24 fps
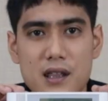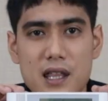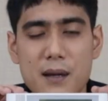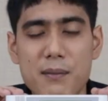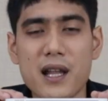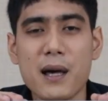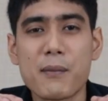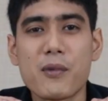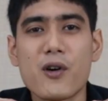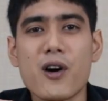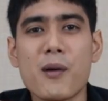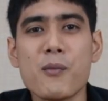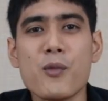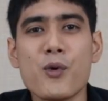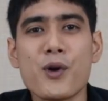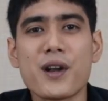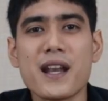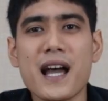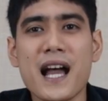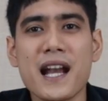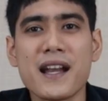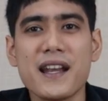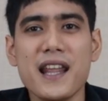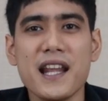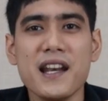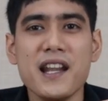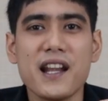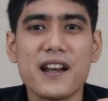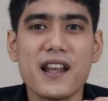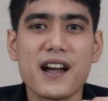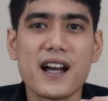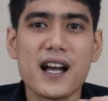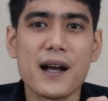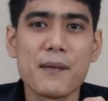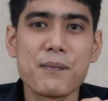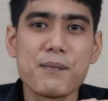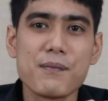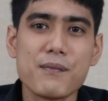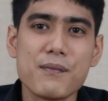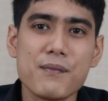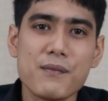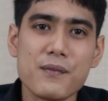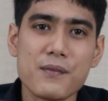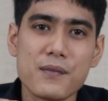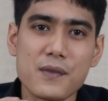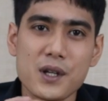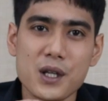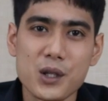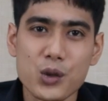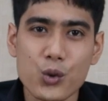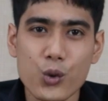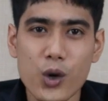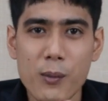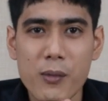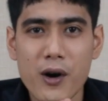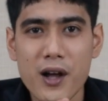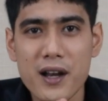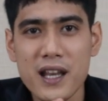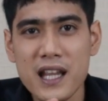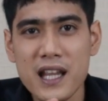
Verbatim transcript: สำหรับข้อมูลด้านเทคนิคนะครับตัวบอ